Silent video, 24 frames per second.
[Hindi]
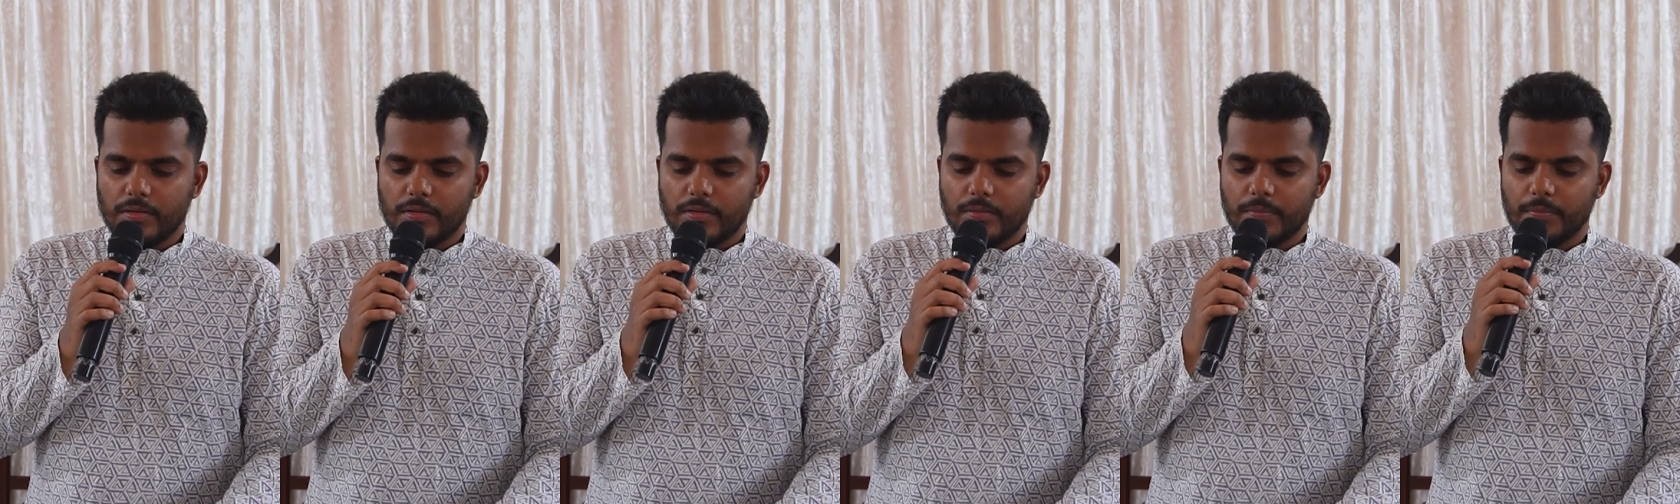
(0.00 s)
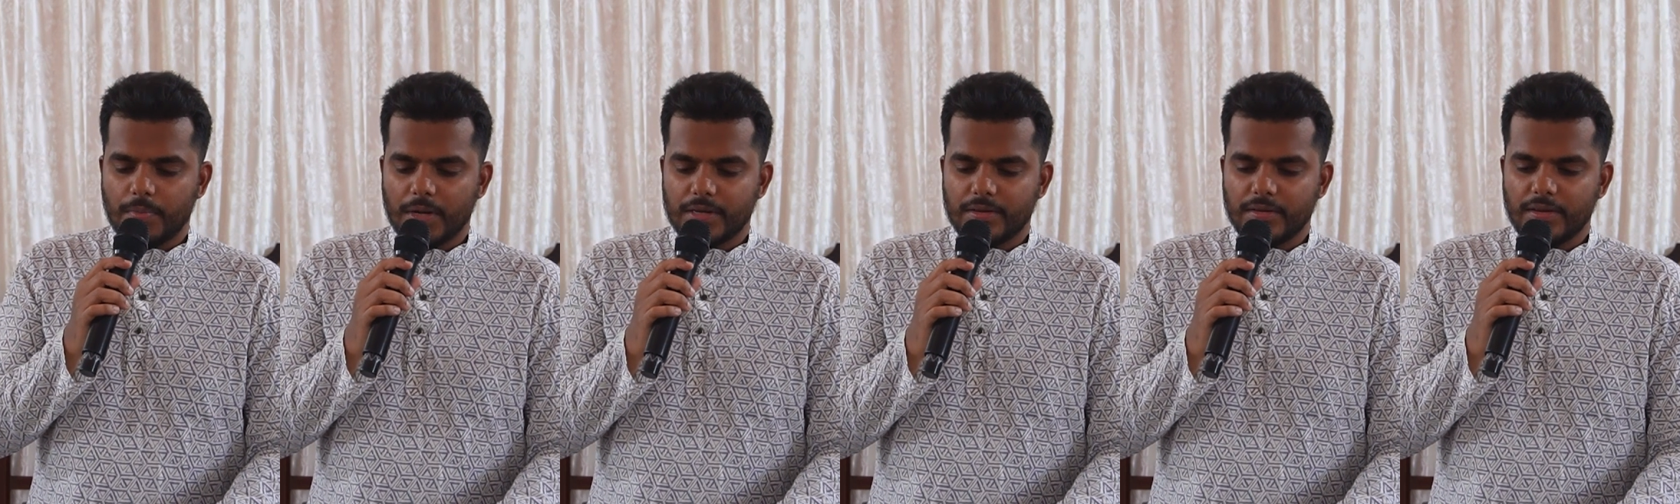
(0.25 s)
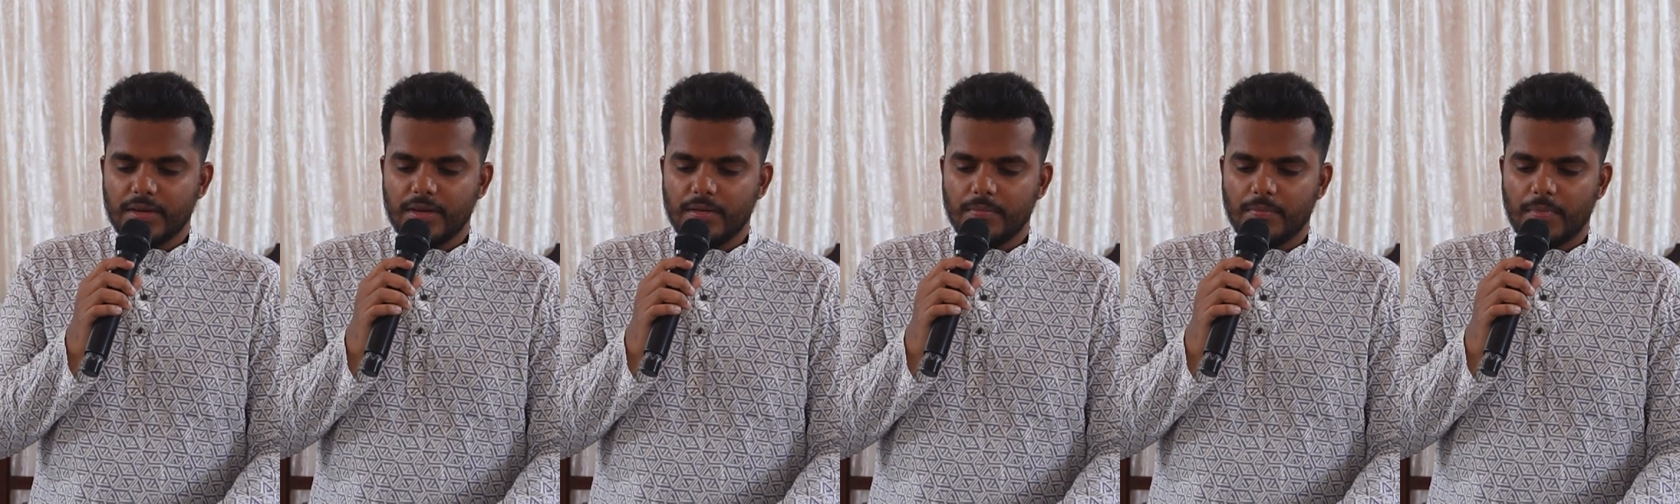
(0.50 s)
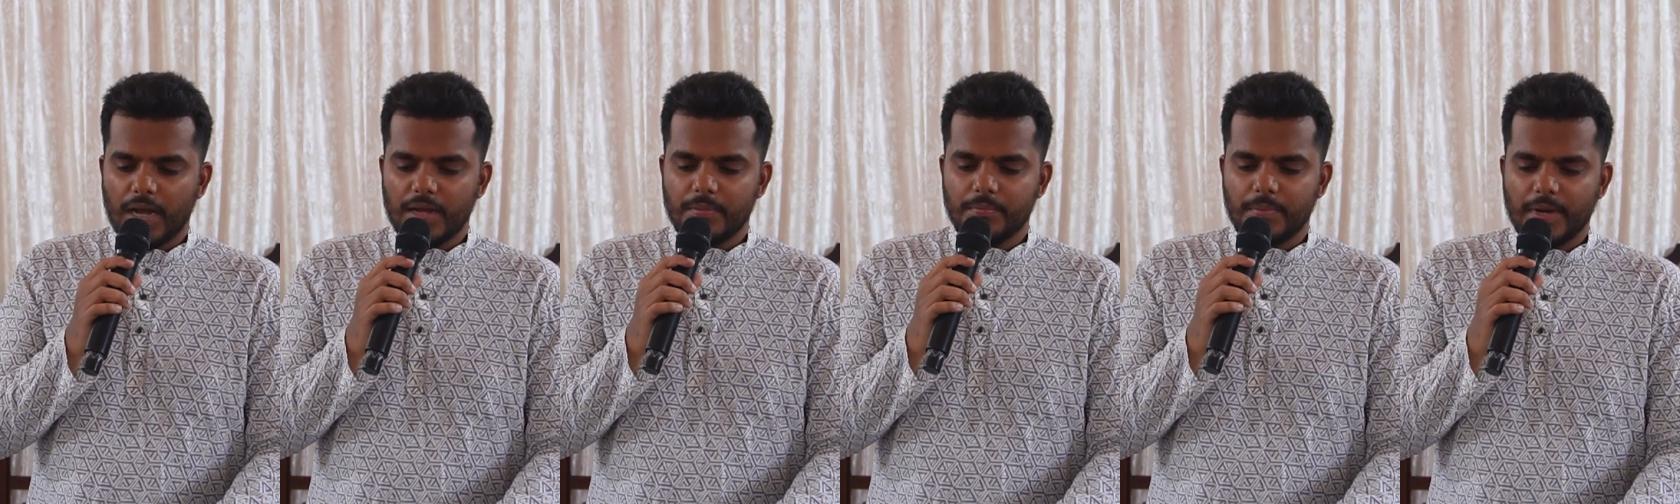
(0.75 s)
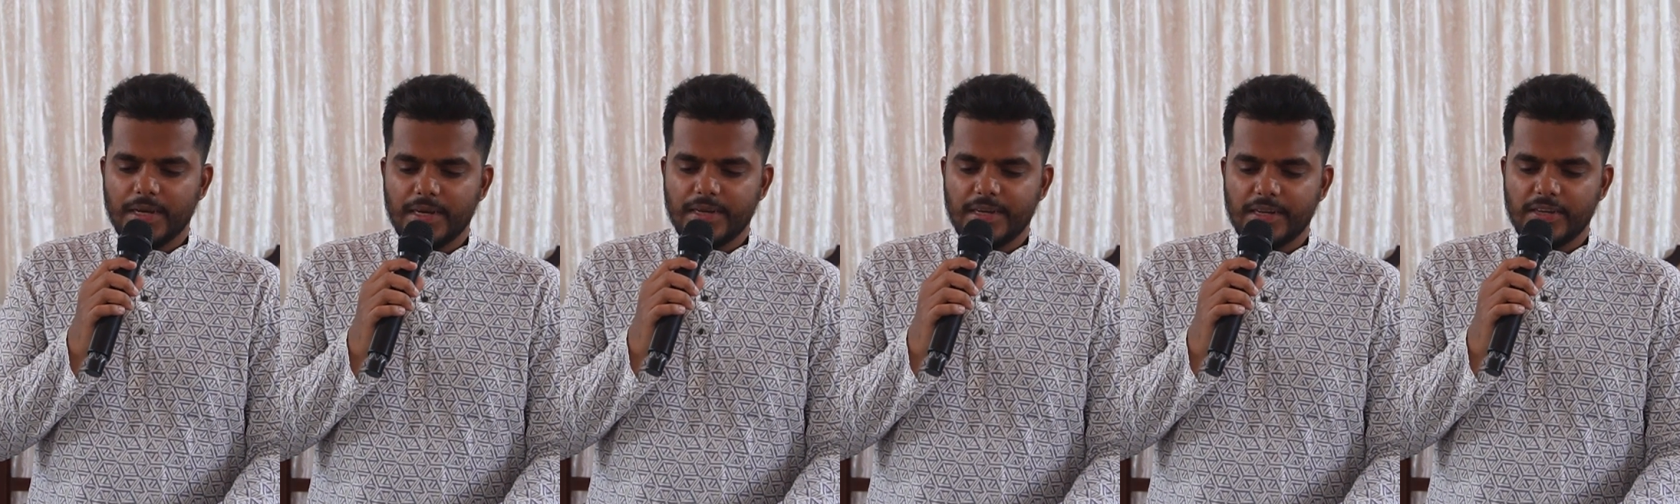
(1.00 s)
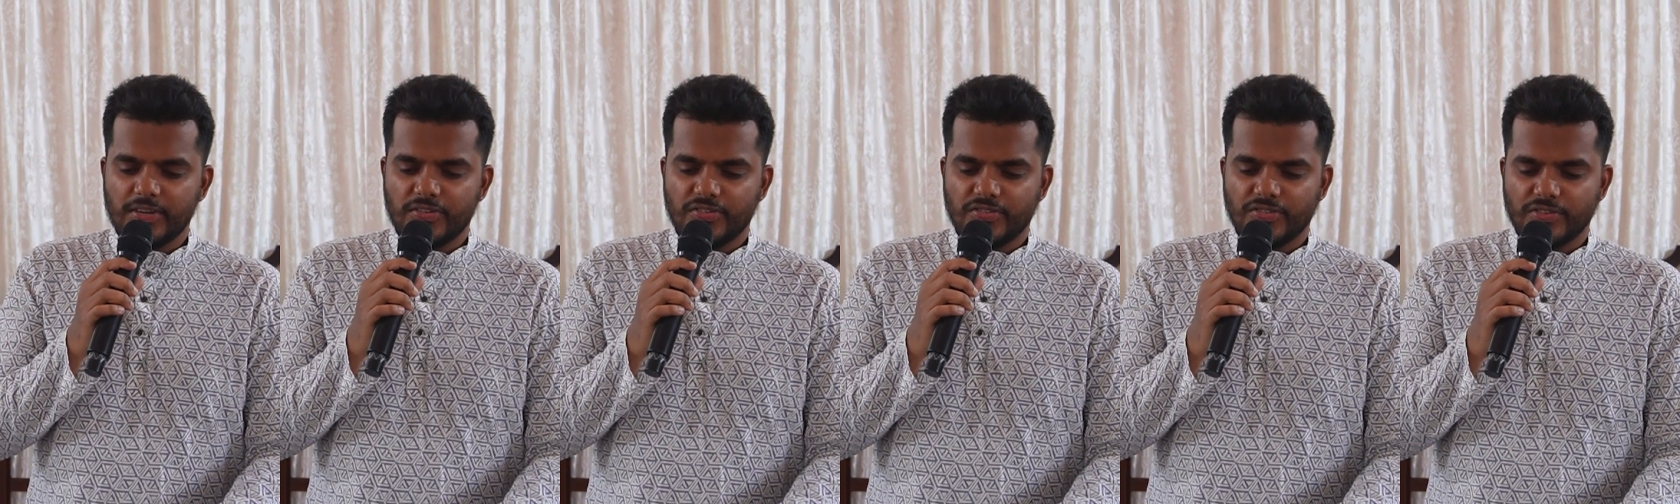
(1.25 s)
But in my
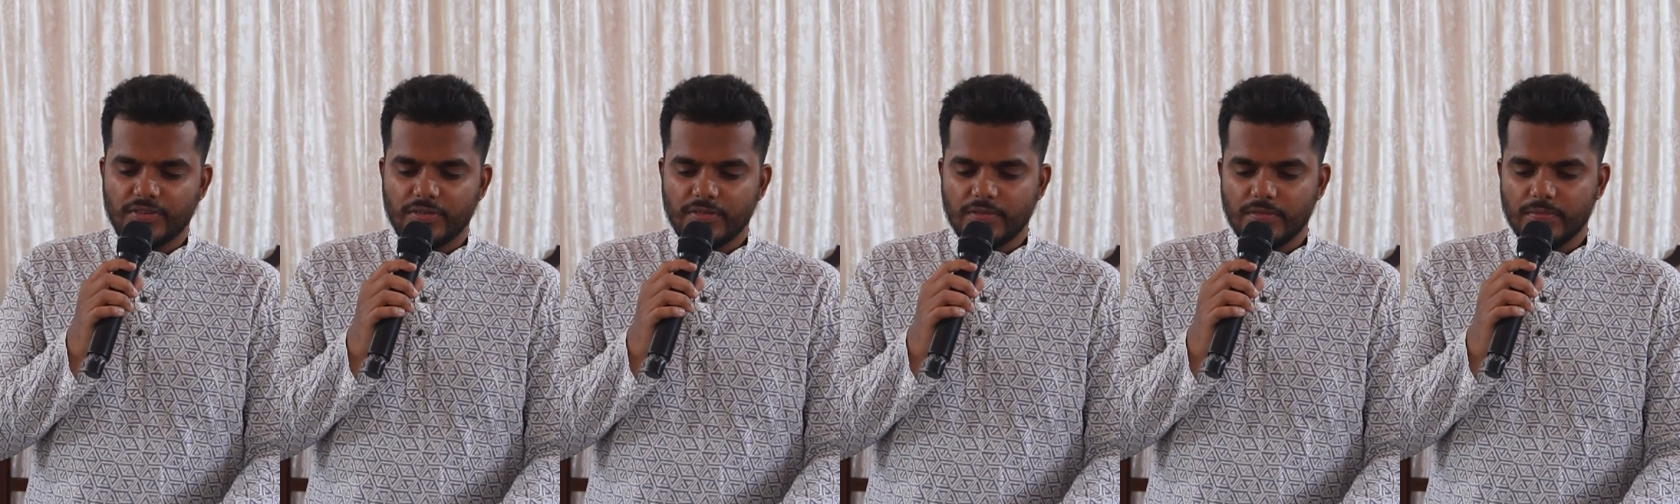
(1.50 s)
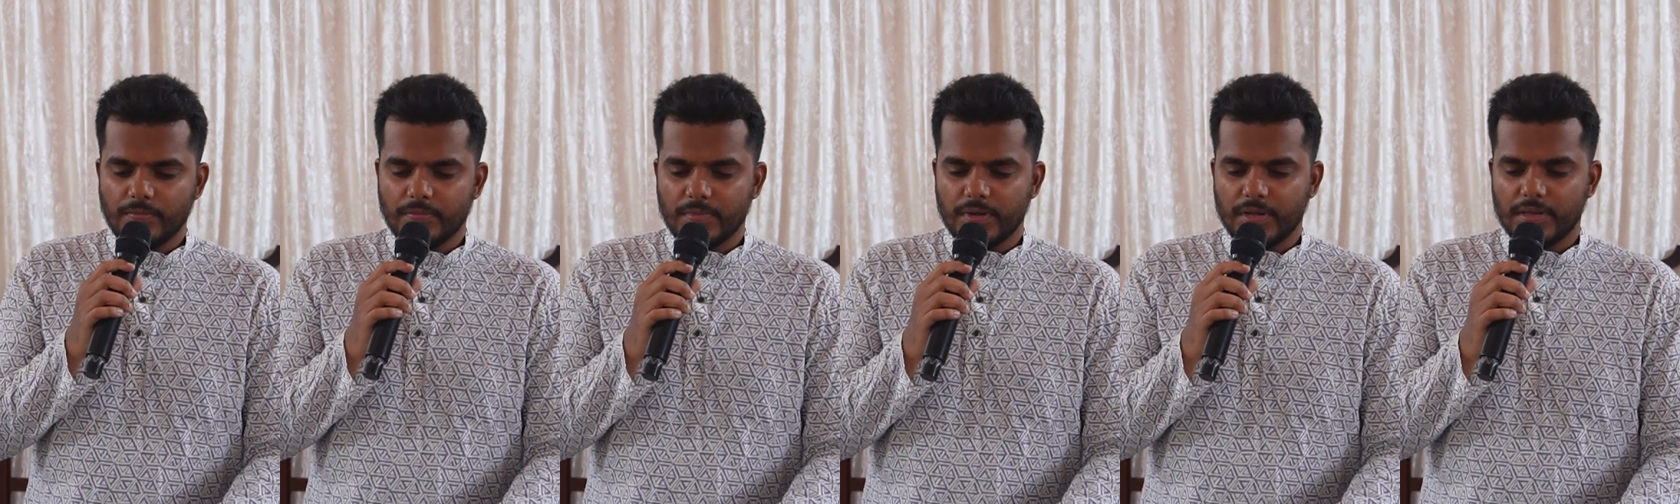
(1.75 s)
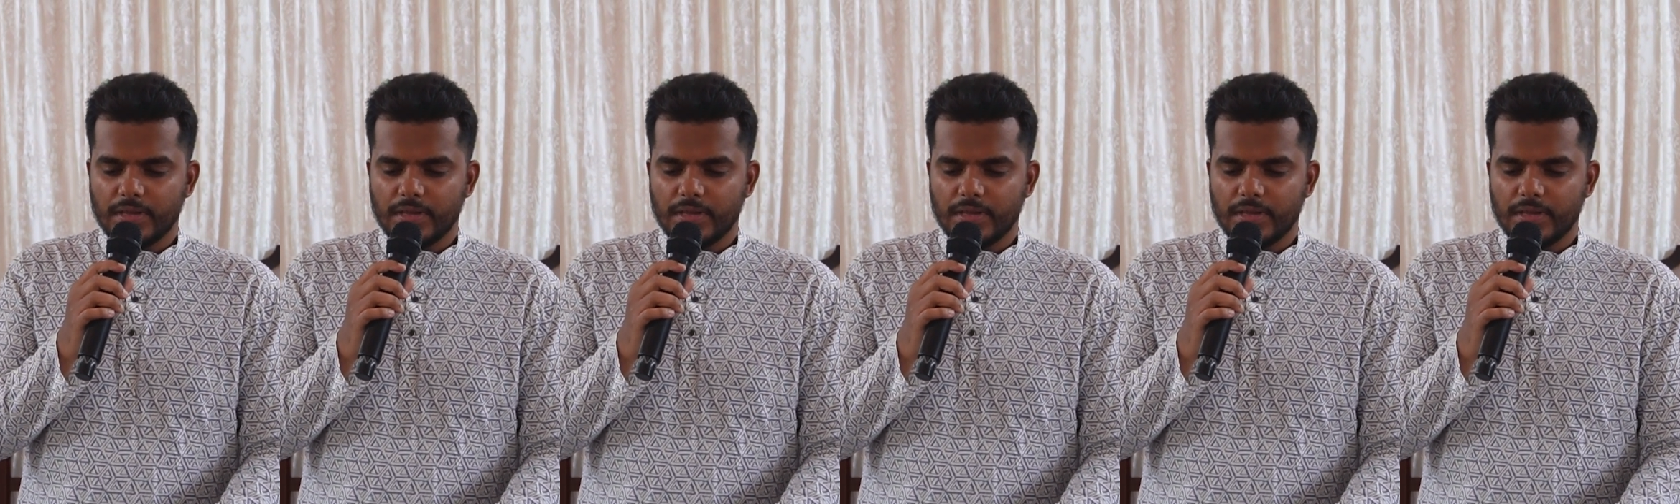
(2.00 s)
meditation,